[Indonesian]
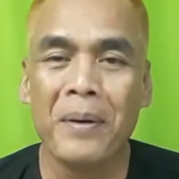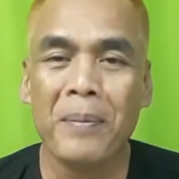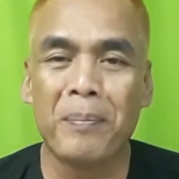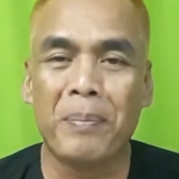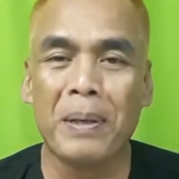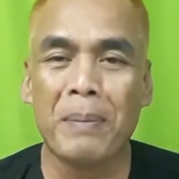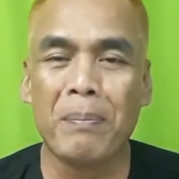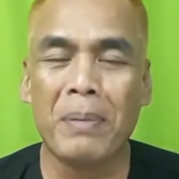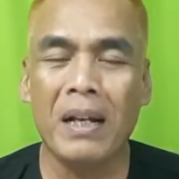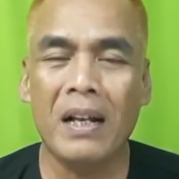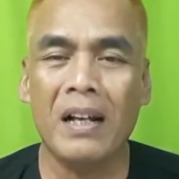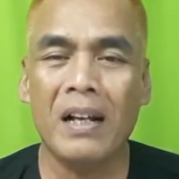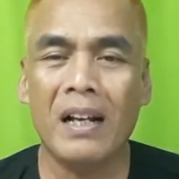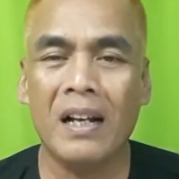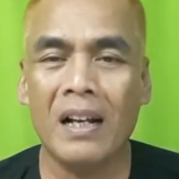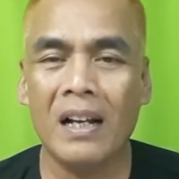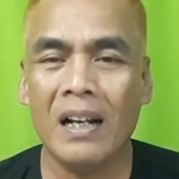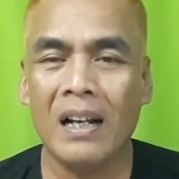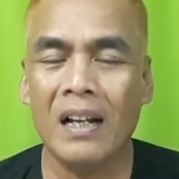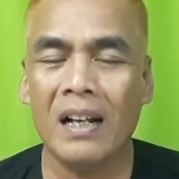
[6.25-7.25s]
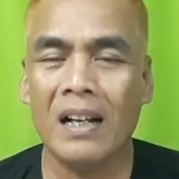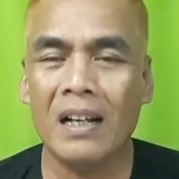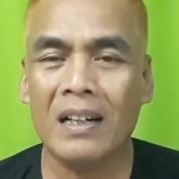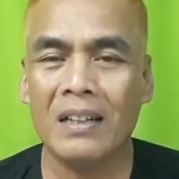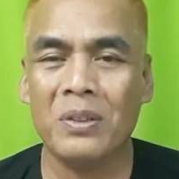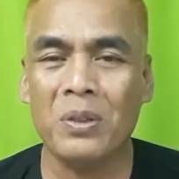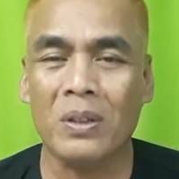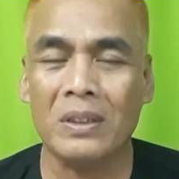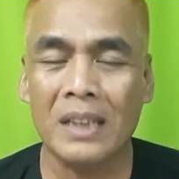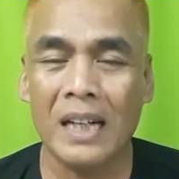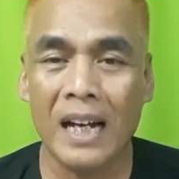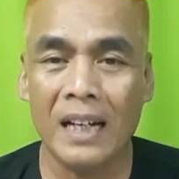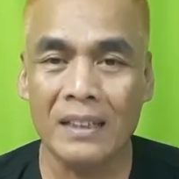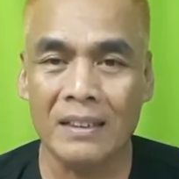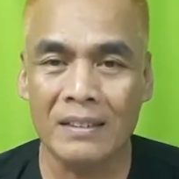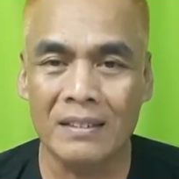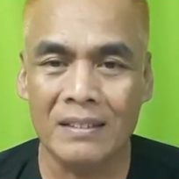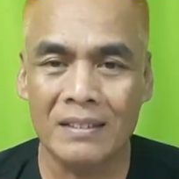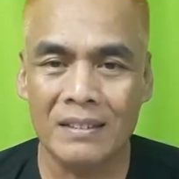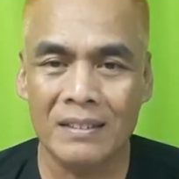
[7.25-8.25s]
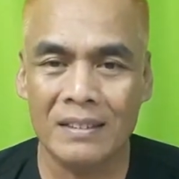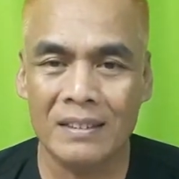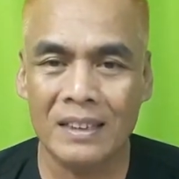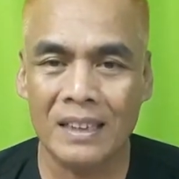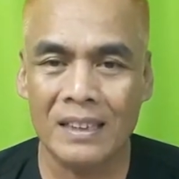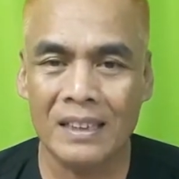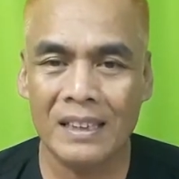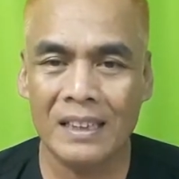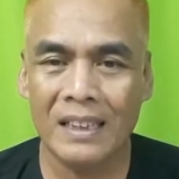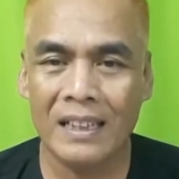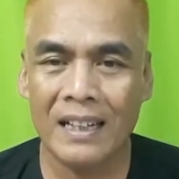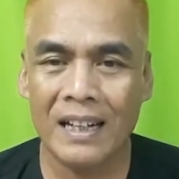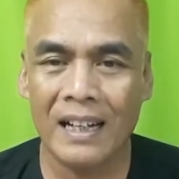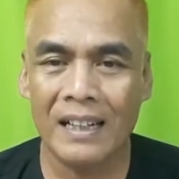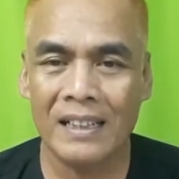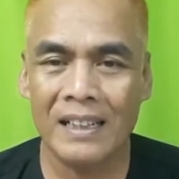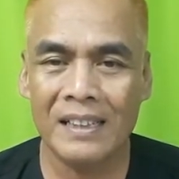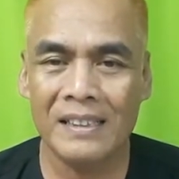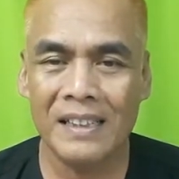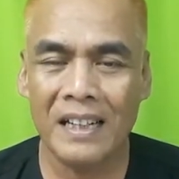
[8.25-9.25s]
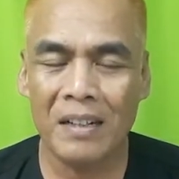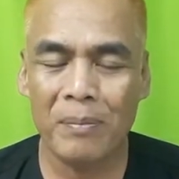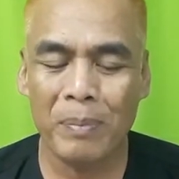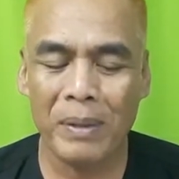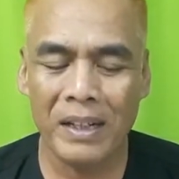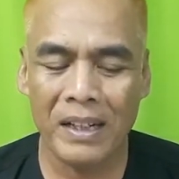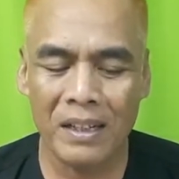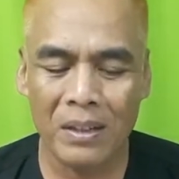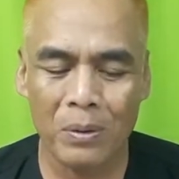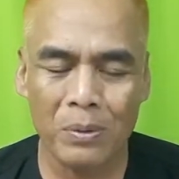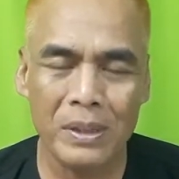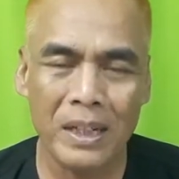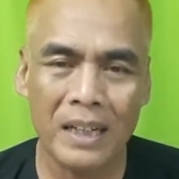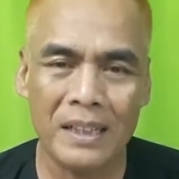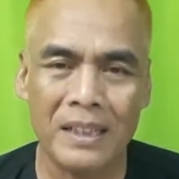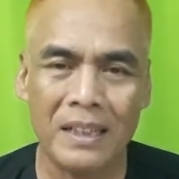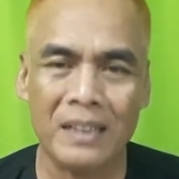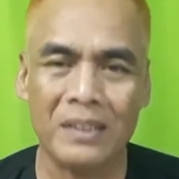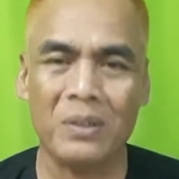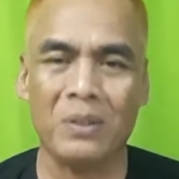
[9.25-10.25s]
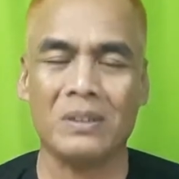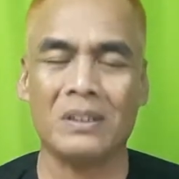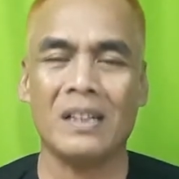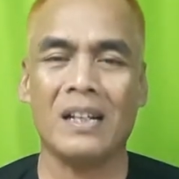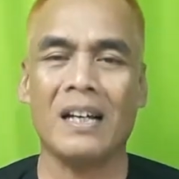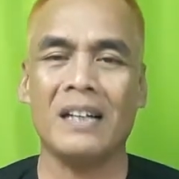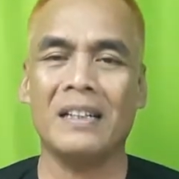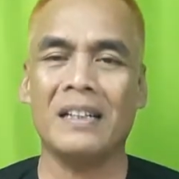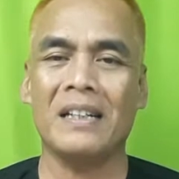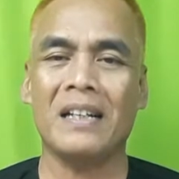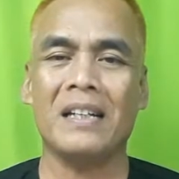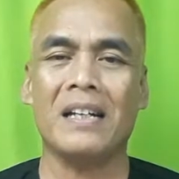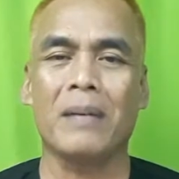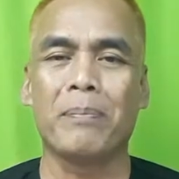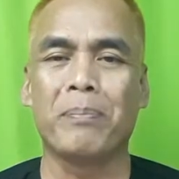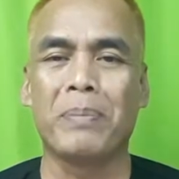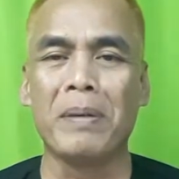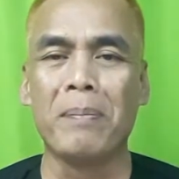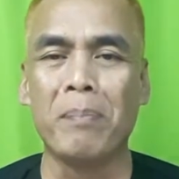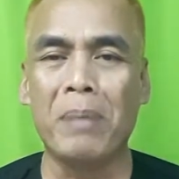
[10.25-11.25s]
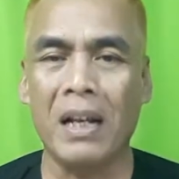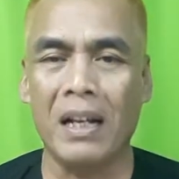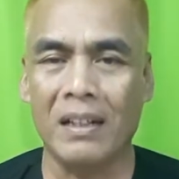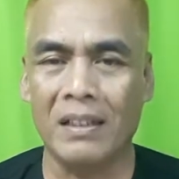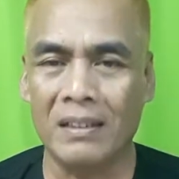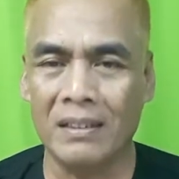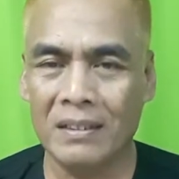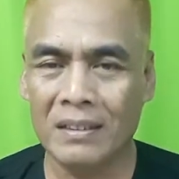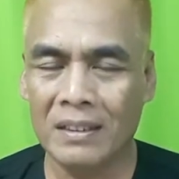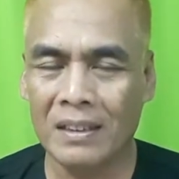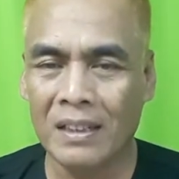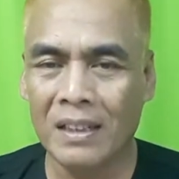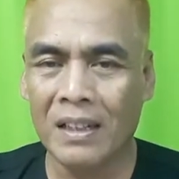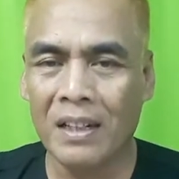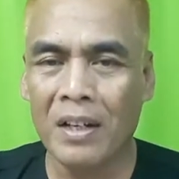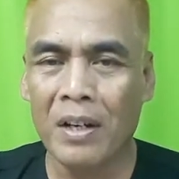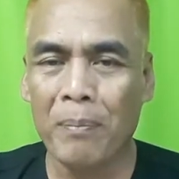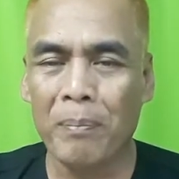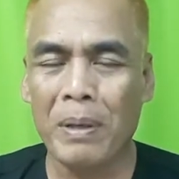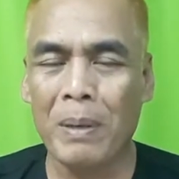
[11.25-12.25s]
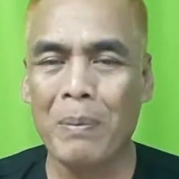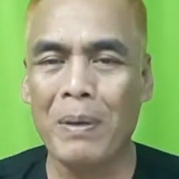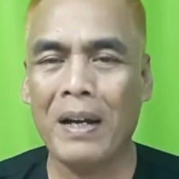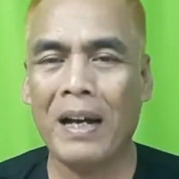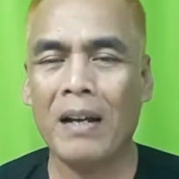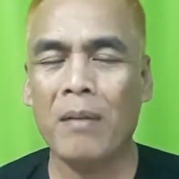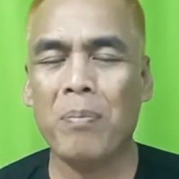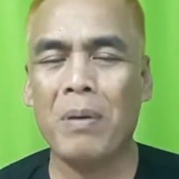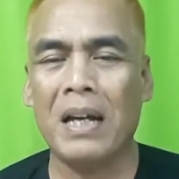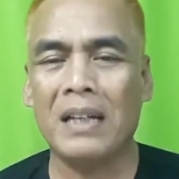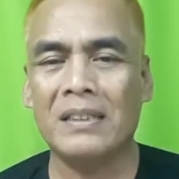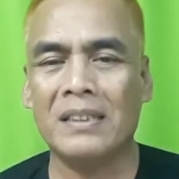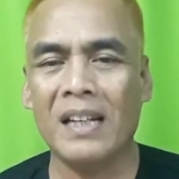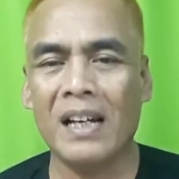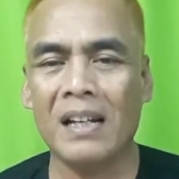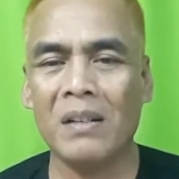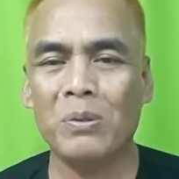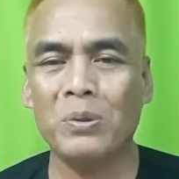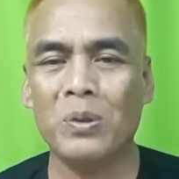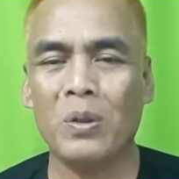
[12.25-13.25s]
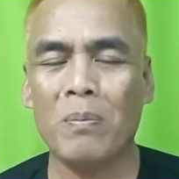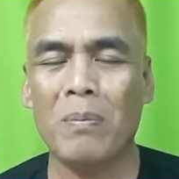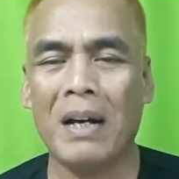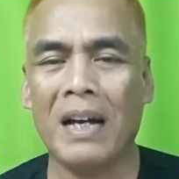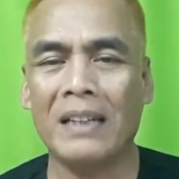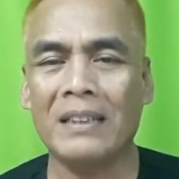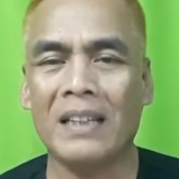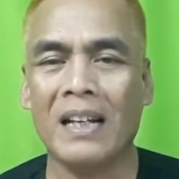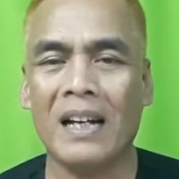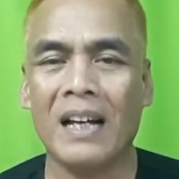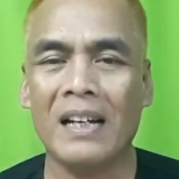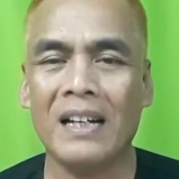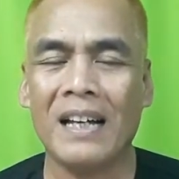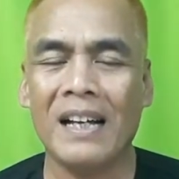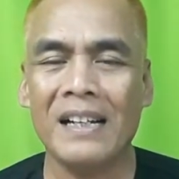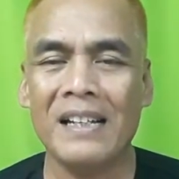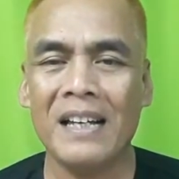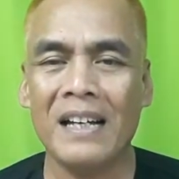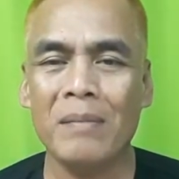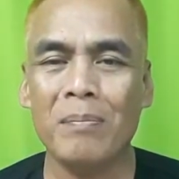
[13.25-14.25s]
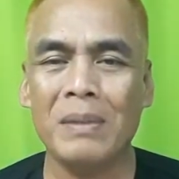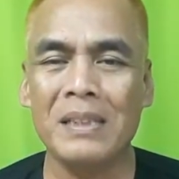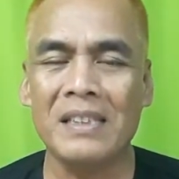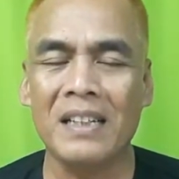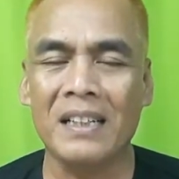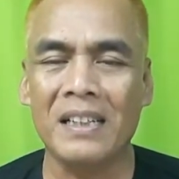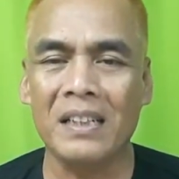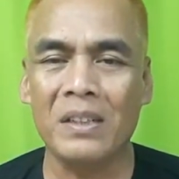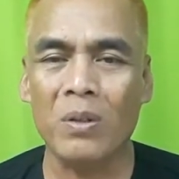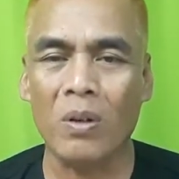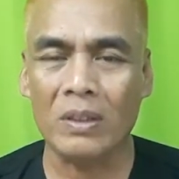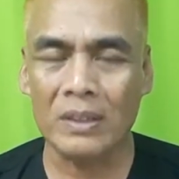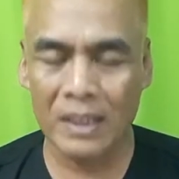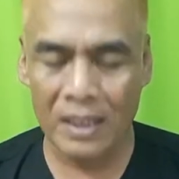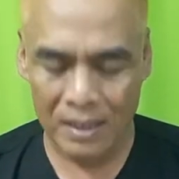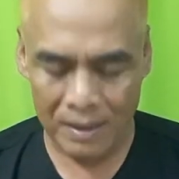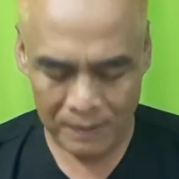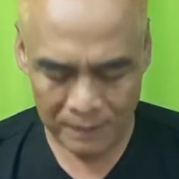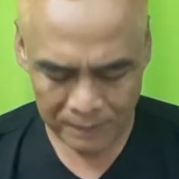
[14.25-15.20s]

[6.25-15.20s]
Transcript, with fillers: Bimbel kedokteran. Jadi kalian yang pengen kuliah di kedokteran, ini ada bimbel. Bimbingan belajar untuk mengantarkan kalian menjadi dokter.